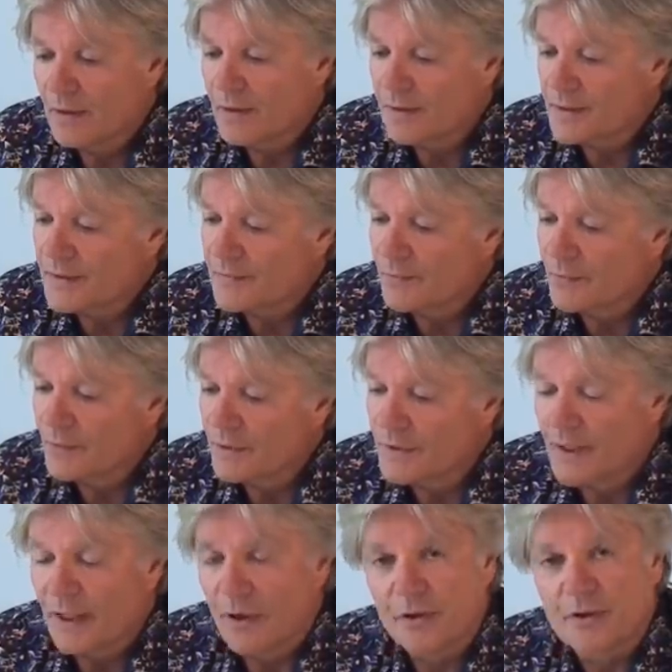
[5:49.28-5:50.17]
es
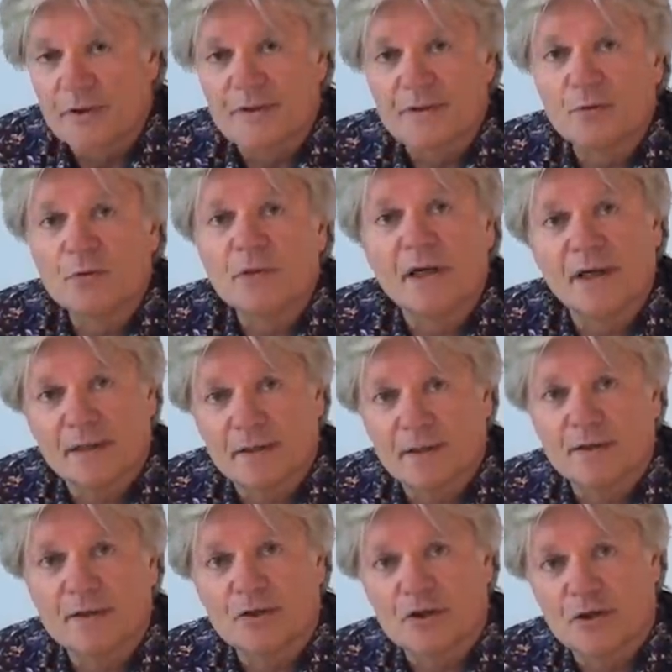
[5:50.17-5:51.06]
wurden auch
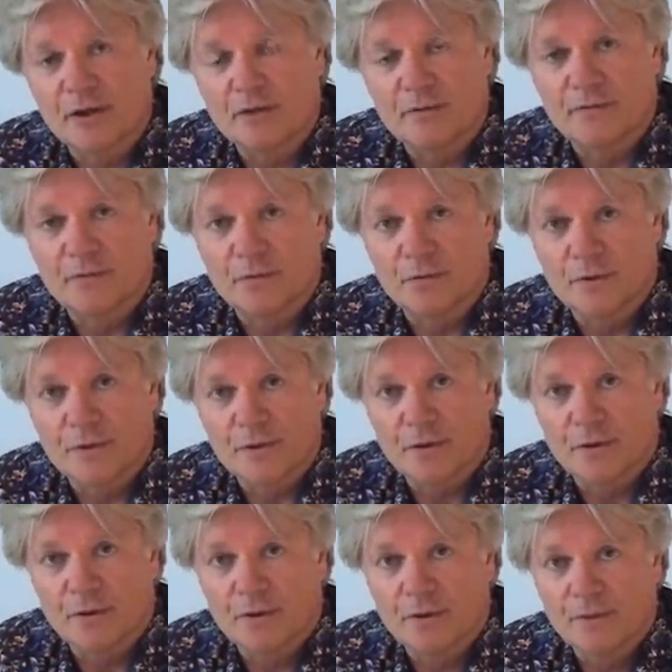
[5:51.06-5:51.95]
gesundheitliche Schäden
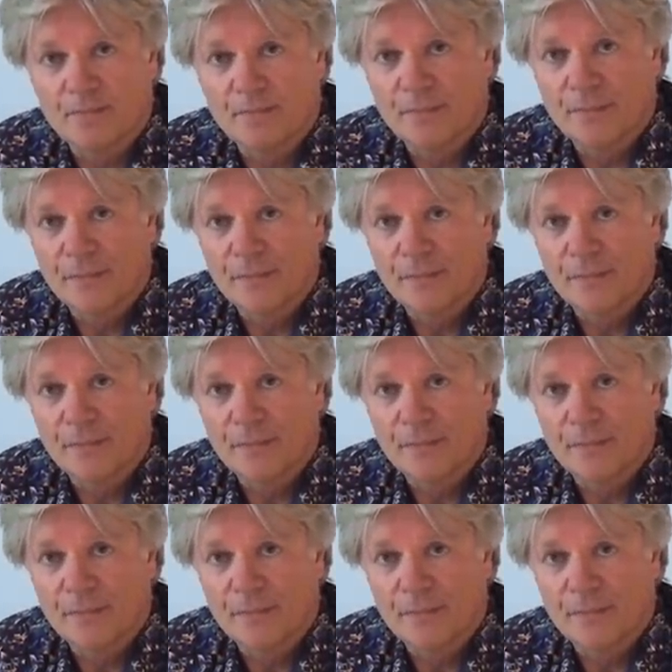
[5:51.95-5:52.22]
verursacht.